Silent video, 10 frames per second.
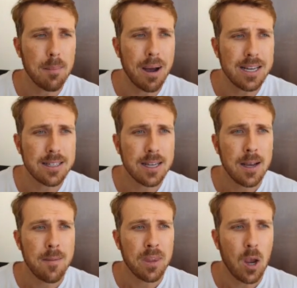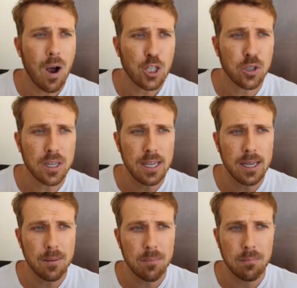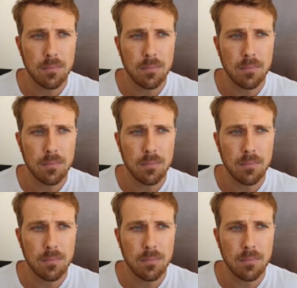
Mas eu acho que